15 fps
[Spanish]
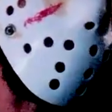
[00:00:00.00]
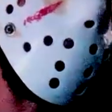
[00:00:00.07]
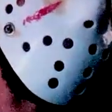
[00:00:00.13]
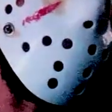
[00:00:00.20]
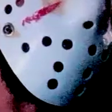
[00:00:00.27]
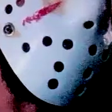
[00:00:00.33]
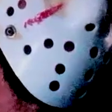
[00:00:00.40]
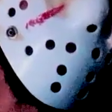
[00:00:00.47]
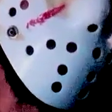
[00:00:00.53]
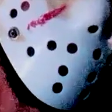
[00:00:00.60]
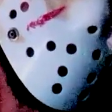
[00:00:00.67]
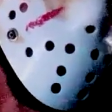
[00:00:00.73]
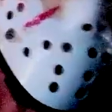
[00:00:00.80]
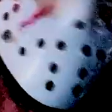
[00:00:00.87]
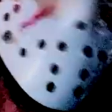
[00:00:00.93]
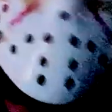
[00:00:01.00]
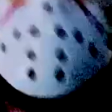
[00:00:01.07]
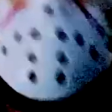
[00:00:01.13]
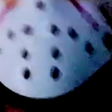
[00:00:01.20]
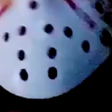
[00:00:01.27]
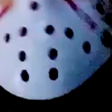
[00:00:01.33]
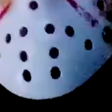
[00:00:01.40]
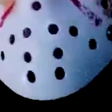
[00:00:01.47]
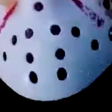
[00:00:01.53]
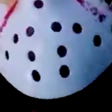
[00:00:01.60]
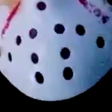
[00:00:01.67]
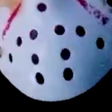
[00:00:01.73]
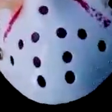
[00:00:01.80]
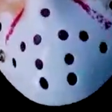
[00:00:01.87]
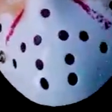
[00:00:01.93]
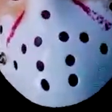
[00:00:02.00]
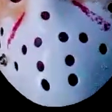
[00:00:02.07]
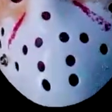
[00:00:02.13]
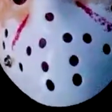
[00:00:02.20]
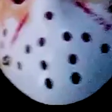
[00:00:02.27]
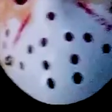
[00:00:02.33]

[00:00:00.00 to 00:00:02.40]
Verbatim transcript: tiene? El encanto de...